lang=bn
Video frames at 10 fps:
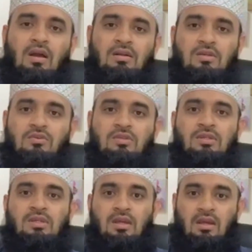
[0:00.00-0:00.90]
আশা করছি
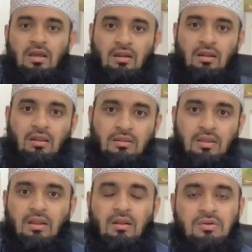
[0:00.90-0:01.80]
আল্লাহ
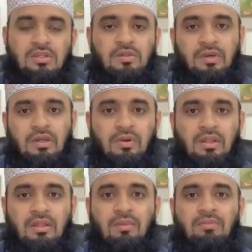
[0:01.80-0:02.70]
তাল্লাহার অশেষ
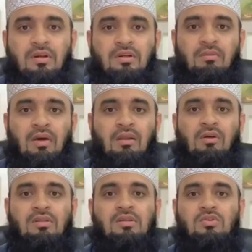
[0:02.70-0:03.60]
মেহরবানিতে আপনারা সবাই ভালো
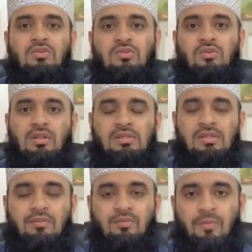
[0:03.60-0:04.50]
আছেন সুস্থ
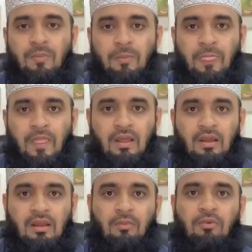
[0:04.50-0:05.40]
আছেন
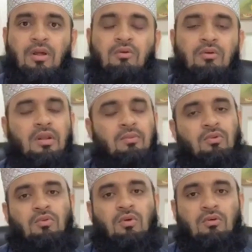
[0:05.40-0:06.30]
কামনা করি এবং
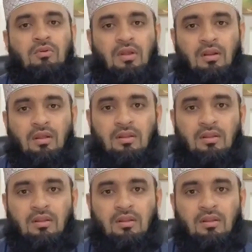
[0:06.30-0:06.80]
দোয়া করি আল্লাহ